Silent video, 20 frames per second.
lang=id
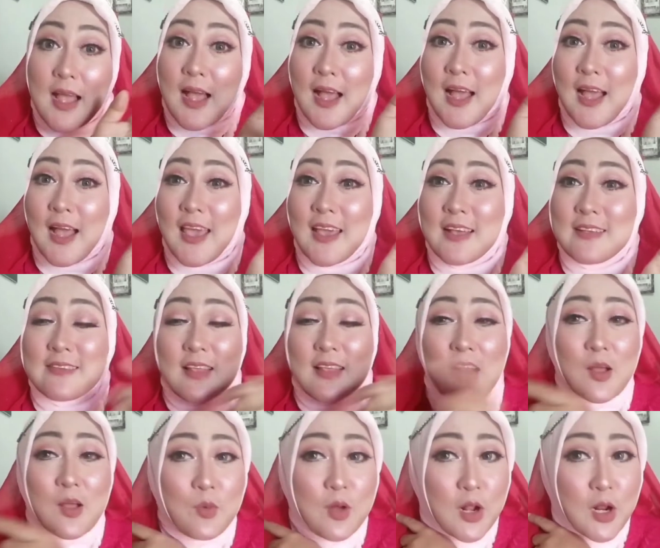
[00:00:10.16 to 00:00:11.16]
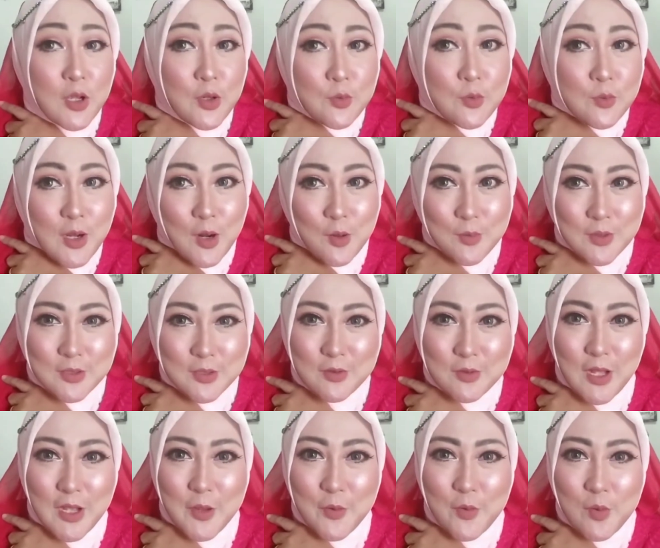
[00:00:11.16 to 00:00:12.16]
Hai, assalamualaikum
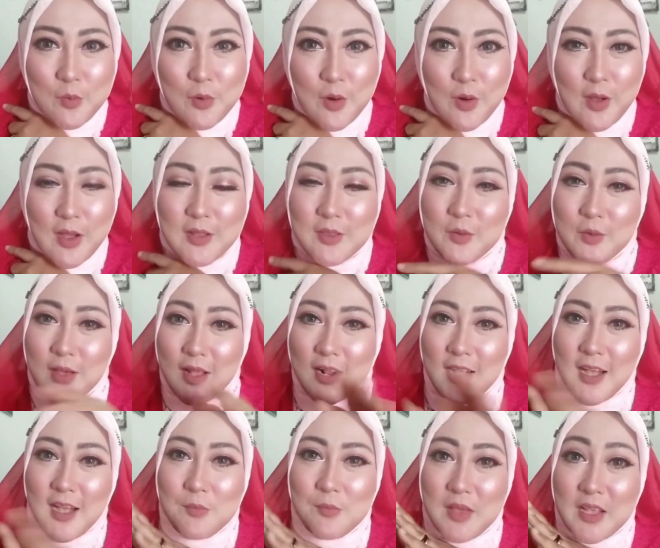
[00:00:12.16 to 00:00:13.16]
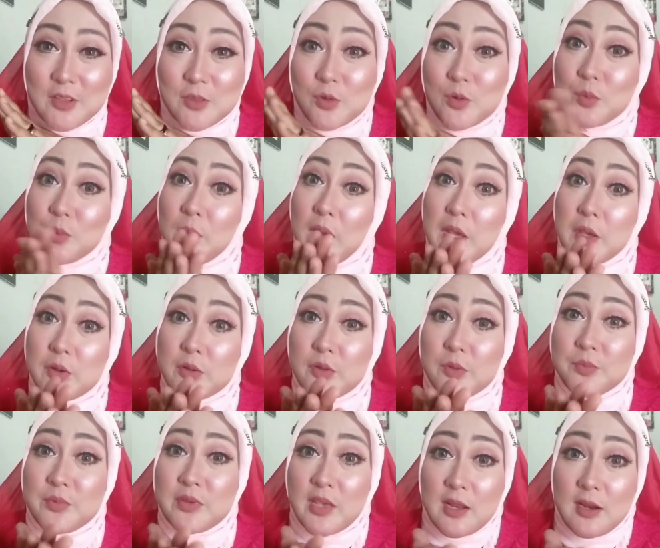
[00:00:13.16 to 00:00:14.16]
warahmatullahi wabarakatuh. Welcome back to my
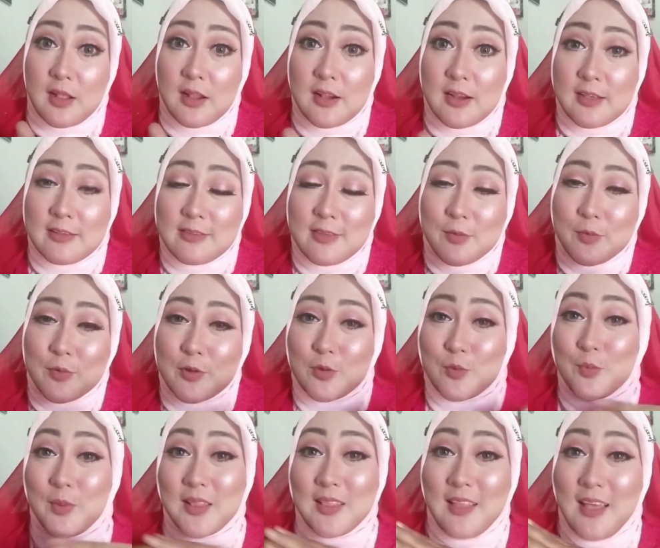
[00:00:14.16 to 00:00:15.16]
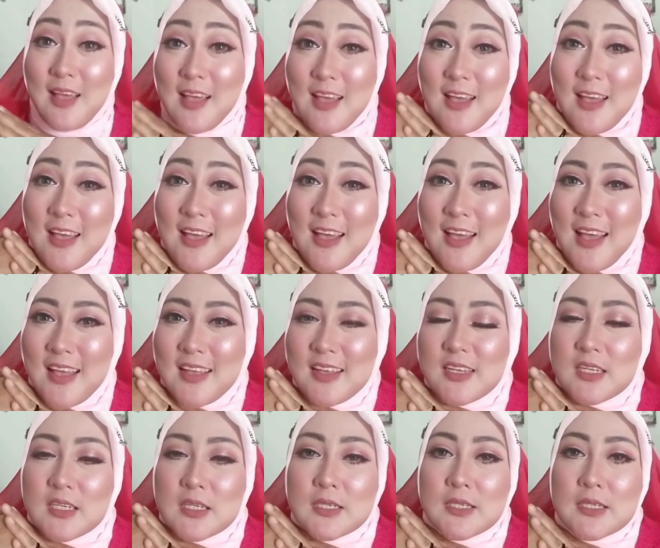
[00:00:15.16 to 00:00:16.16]
YouTube channel Desi Puspita.
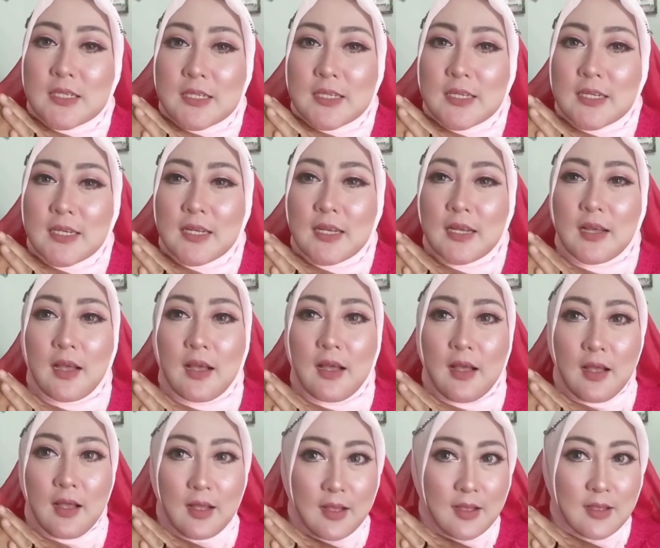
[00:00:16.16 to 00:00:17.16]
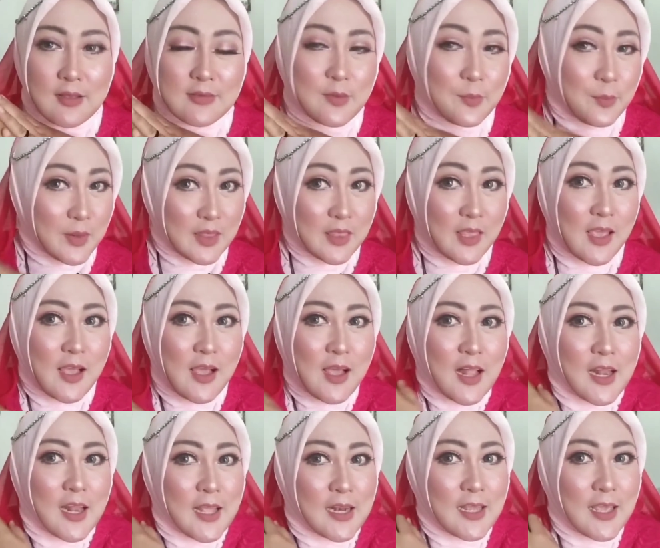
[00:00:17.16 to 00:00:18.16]
Uh, seperti yang
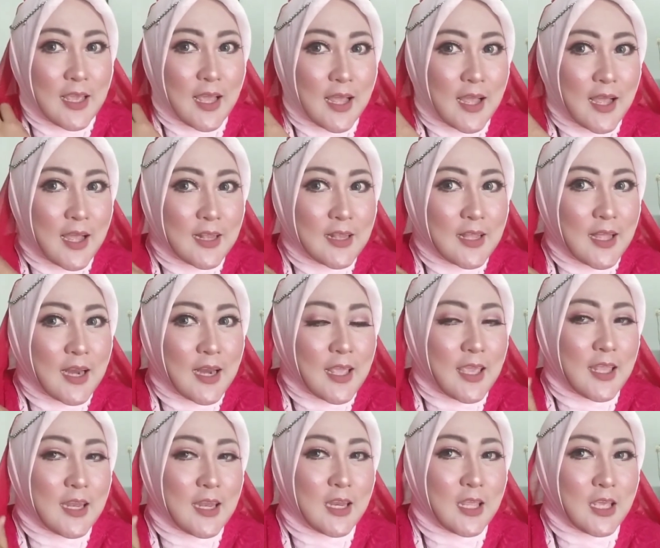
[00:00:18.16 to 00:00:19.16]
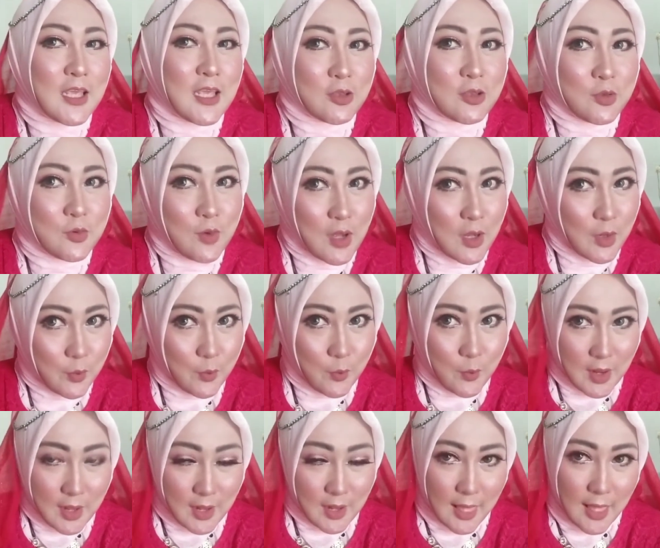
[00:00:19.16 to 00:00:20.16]
kalian lihat hari ini itu aku
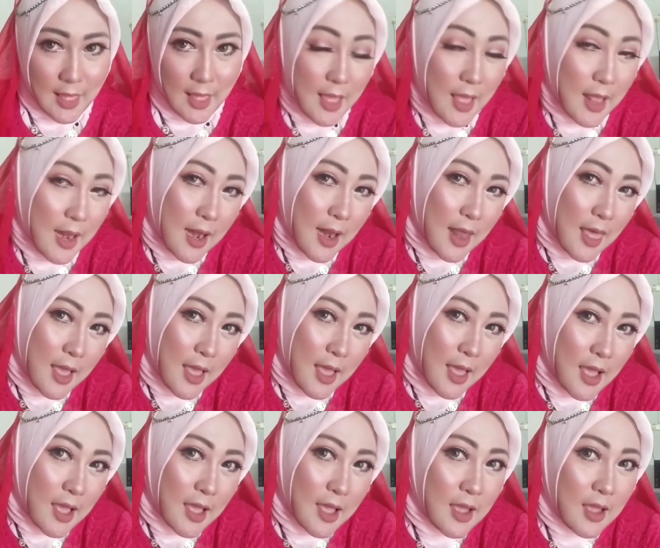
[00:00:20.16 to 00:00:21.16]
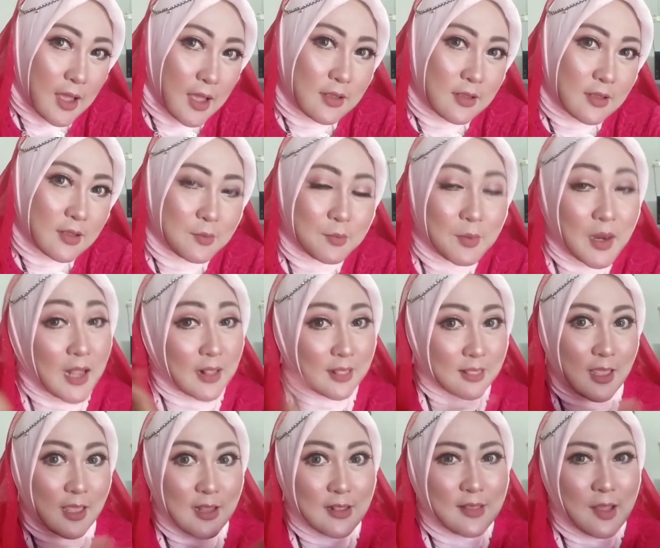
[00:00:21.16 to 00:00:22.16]
ala-ala
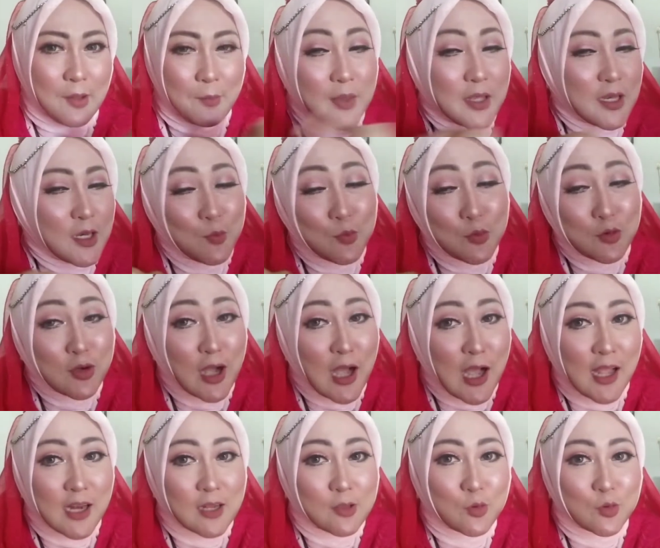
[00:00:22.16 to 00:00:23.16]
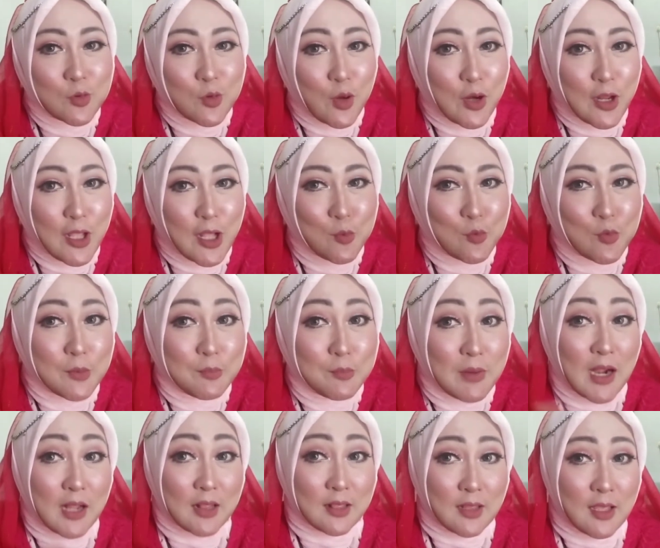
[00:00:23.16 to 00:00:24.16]
pengantin, tapi ini bukan tutorial buat
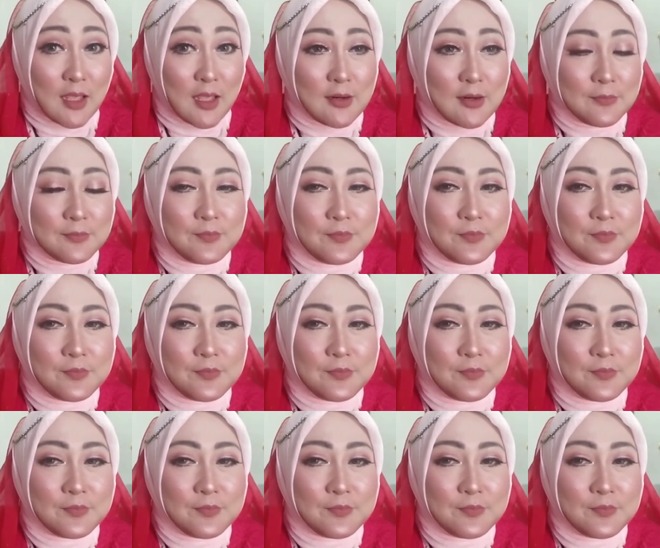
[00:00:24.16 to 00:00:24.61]
pengantin.